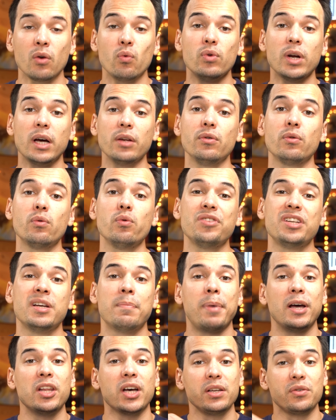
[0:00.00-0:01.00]
où là du coup j'ai
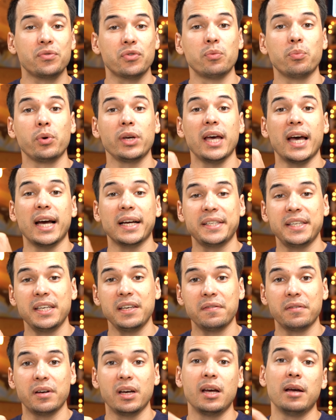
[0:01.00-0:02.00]
pas de réduction de bruit
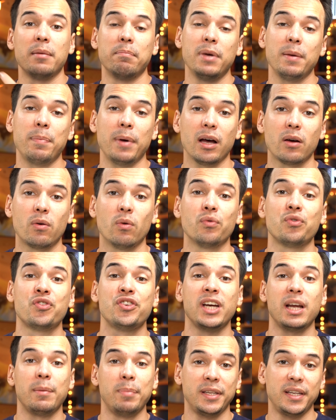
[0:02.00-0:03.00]
active, mais par contre
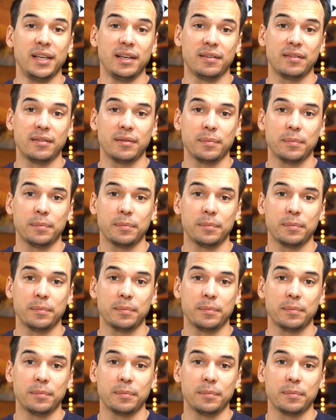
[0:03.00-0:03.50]
j'ai la PTX.